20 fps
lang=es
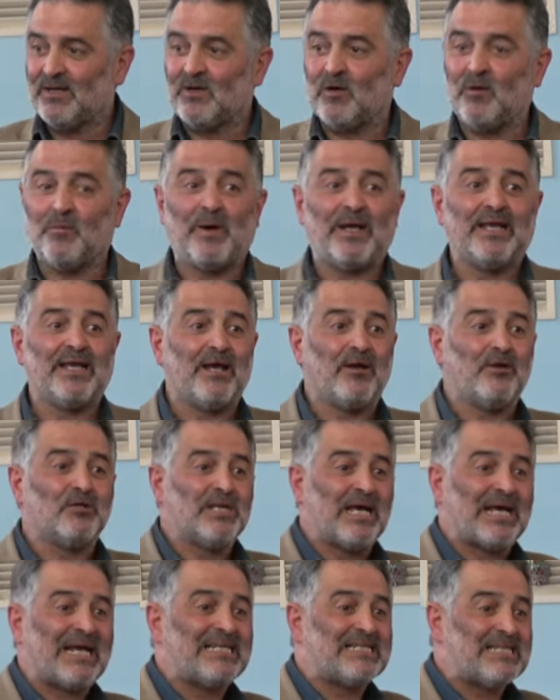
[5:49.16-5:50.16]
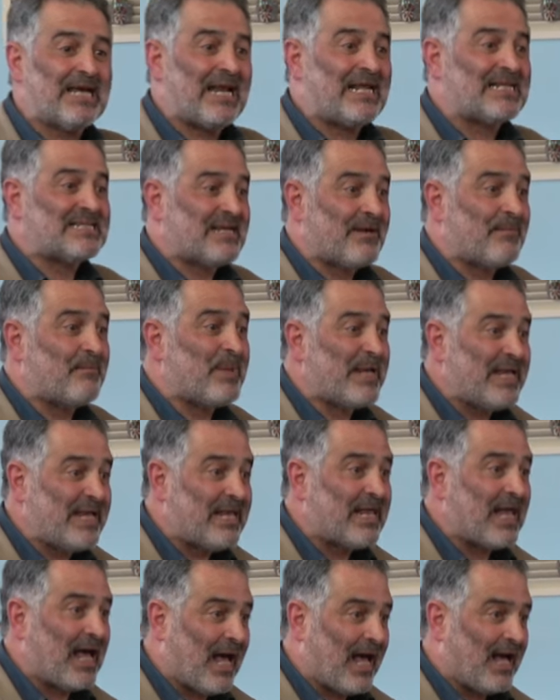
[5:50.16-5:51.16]
Compañeros, hay que hacerlas en
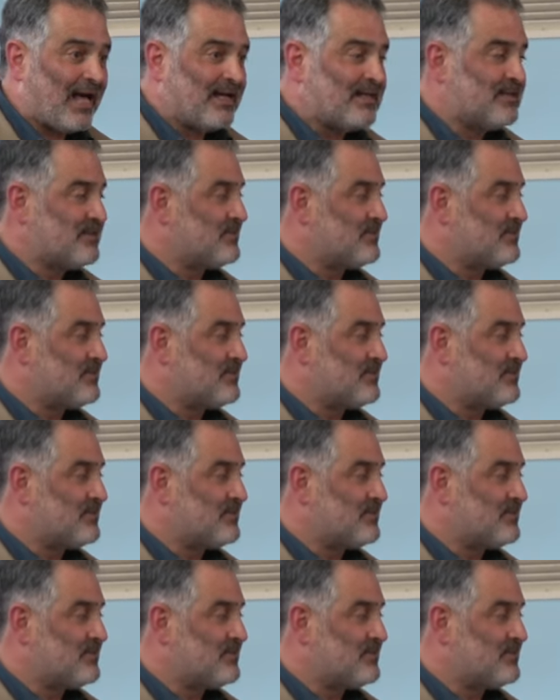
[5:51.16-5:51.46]
vida.